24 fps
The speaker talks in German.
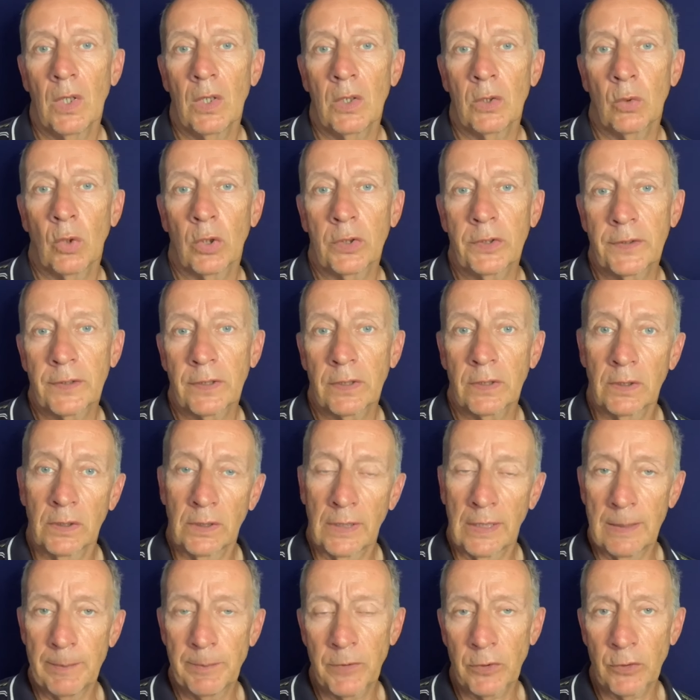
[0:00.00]
Dort
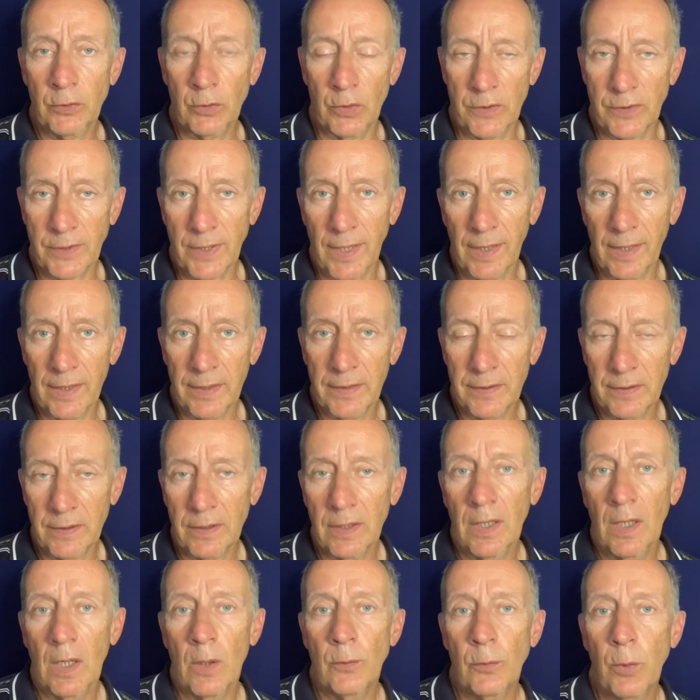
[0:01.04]
gibt es zurzeit
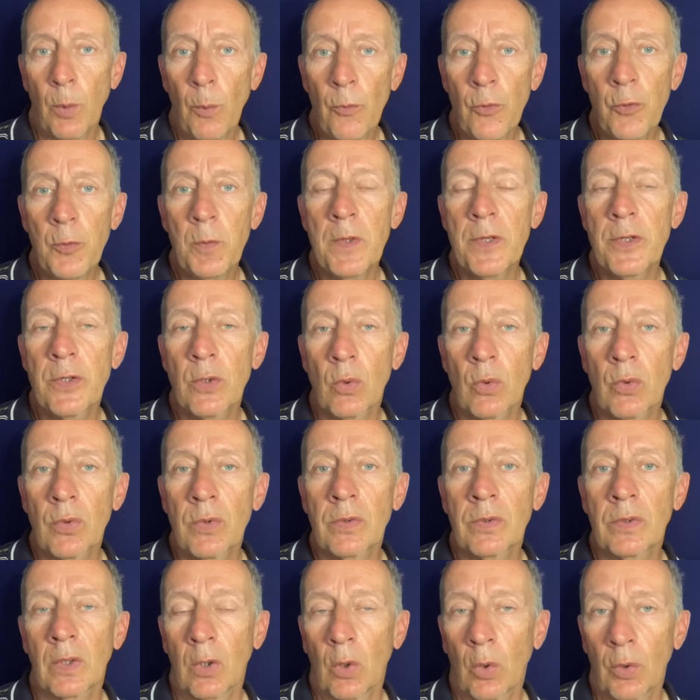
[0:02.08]
5
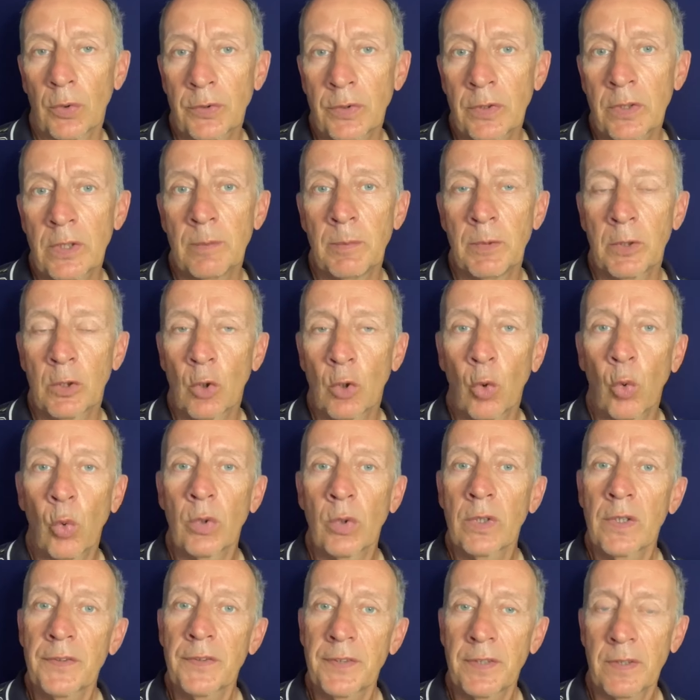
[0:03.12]
Millionen Leute, die mit
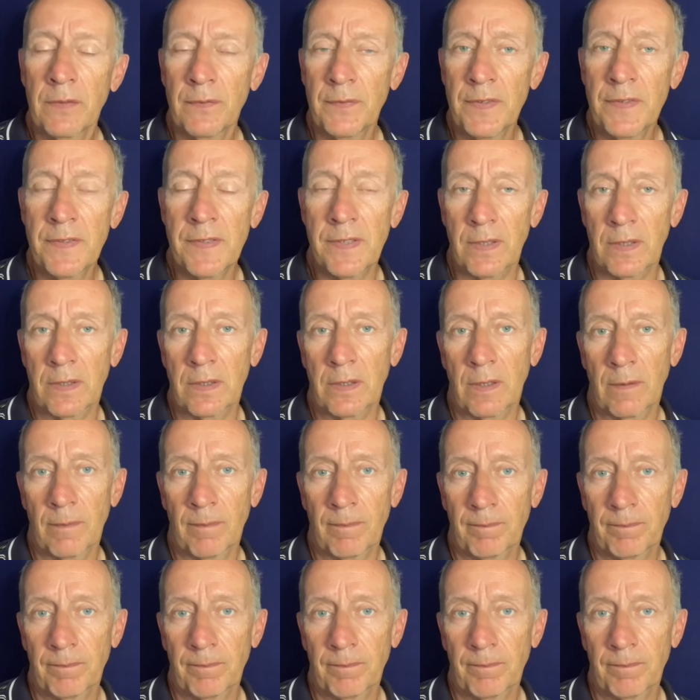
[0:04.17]
Corona sich infiziert haben.